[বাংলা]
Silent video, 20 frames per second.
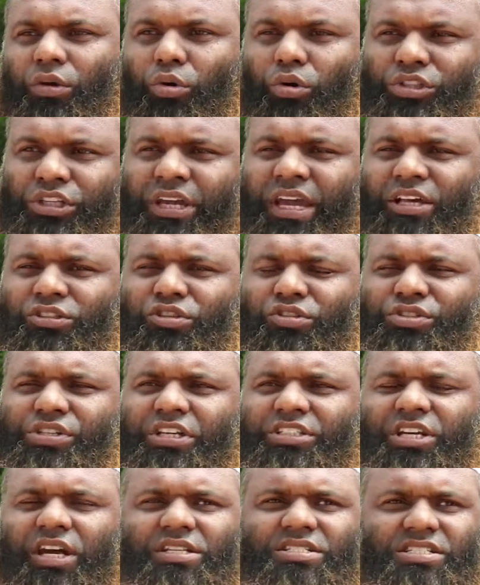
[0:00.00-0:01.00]
কোচিং
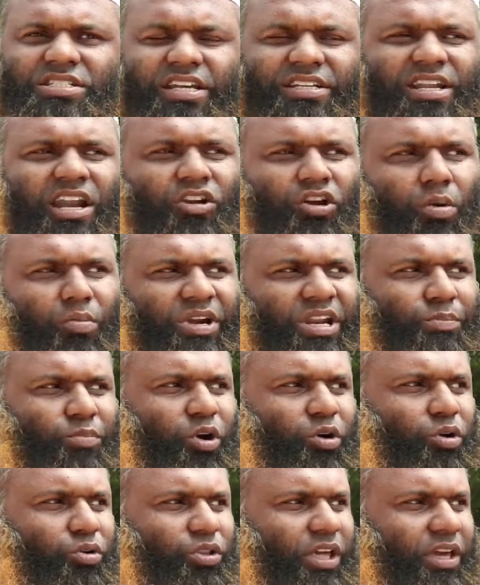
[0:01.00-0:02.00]
অ্যাসোসিয়েশন সেন্ট্রাল কমিটির
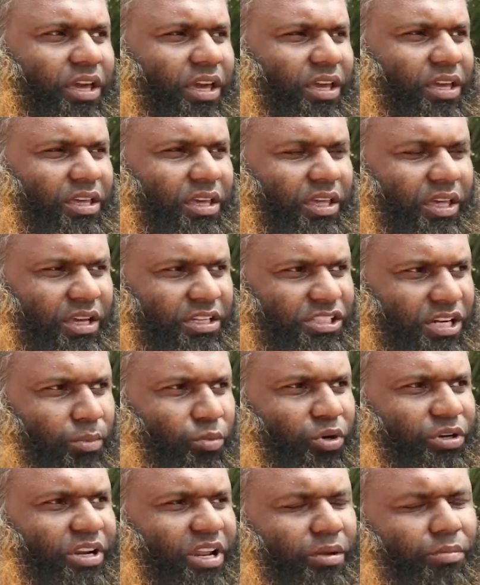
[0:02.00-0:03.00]
পক্ষ থেকে
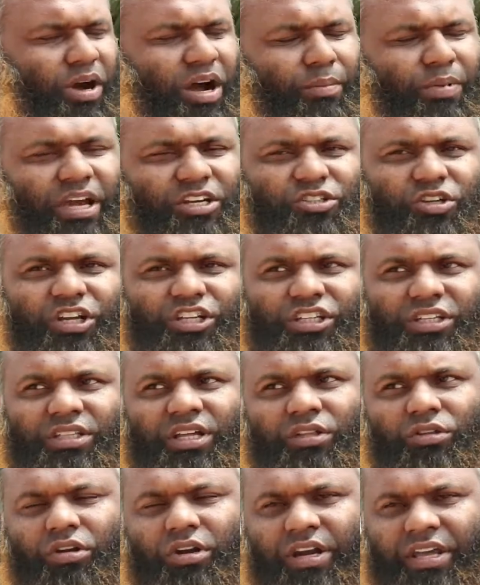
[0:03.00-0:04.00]
সামগ্রিকভাবে আসলে
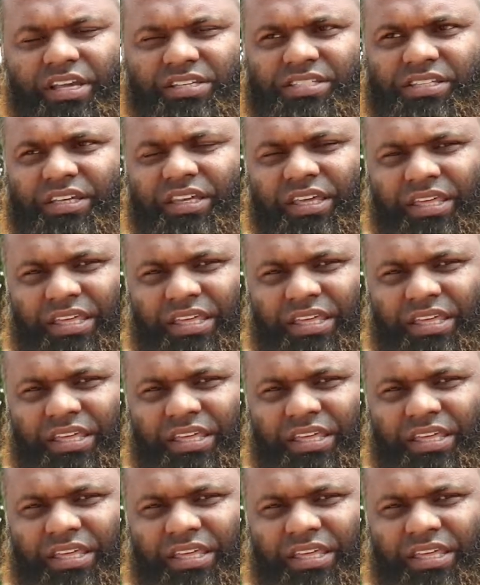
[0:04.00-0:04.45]
সিদ্ধান্তটা নিয়েছি